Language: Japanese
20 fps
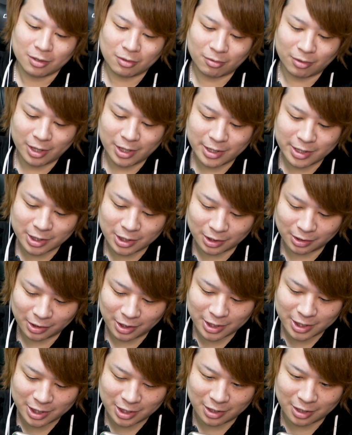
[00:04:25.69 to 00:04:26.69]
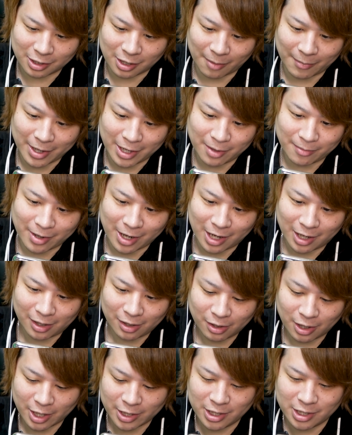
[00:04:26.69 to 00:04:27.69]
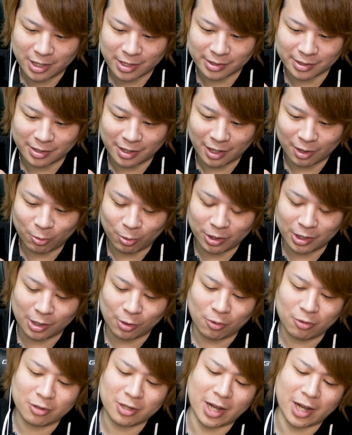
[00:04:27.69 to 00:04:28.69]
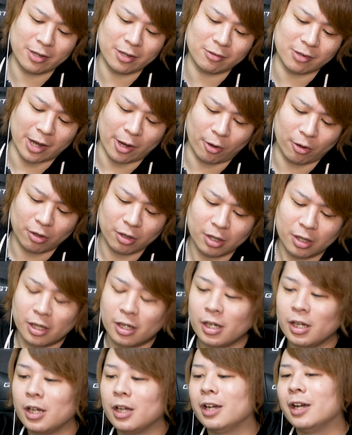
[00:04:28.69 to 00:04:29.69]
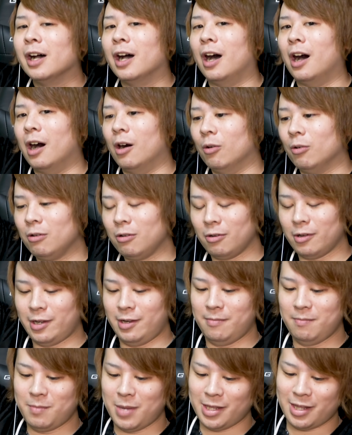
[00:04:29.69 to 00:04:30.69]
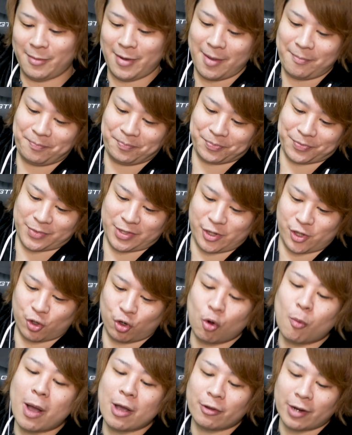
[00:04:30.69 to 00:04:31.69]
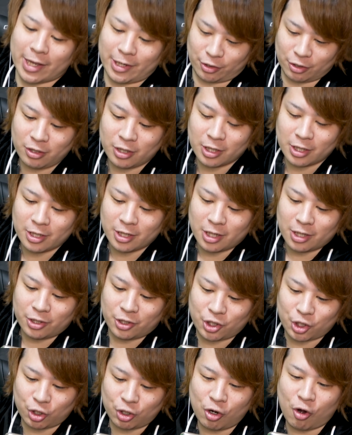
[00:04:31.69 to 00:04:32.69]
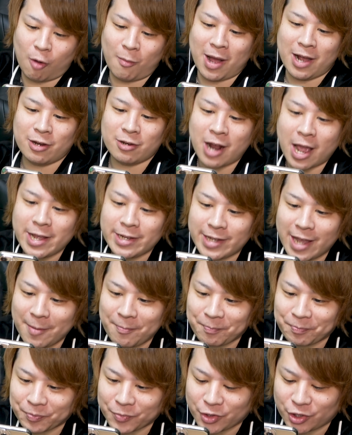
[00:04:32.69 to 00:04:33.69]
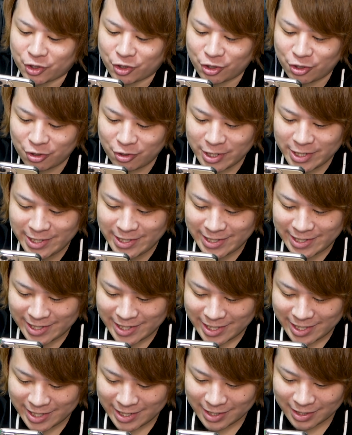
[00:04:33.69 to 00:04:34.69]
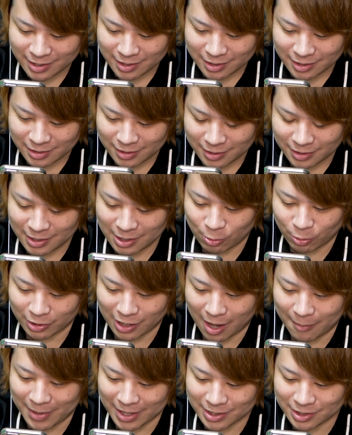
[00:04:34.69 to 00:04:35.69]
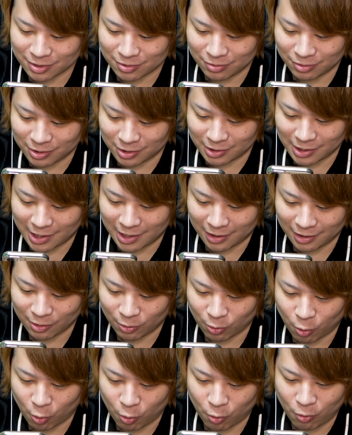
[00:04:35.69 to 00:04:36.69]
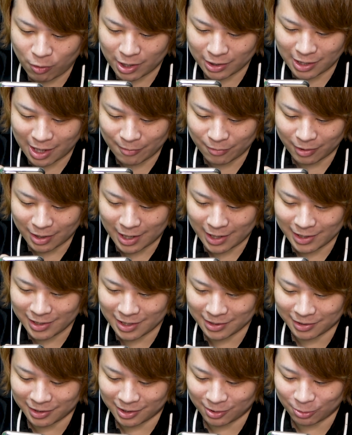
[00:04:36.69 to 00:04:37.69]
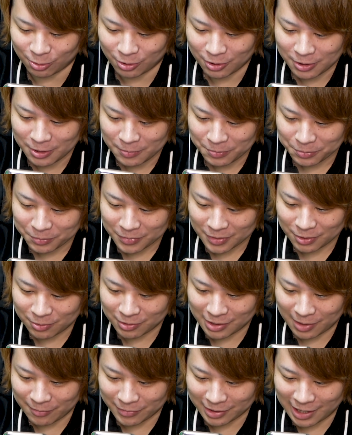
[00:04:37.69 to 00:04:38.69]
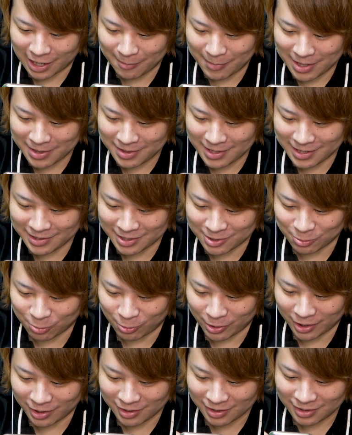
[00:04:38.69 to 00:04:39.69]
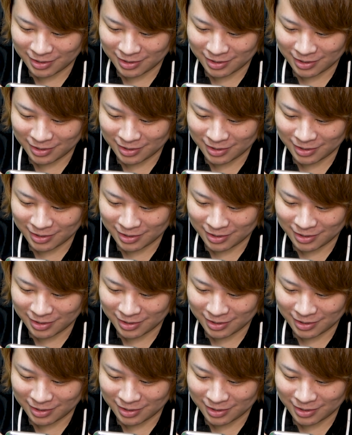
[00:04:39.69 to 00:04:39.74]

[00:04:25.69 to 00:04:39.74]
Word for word: これいっちゃって G で溜まれば、あ、いいですね。これでどんいいくかよ。はおエンマ玉 !15 万ぐらいいく15万ぐらいいけ !11! で、これ玉作って、で、ここが多分あれなんだけど、これ多分たまんないでしょ、これ。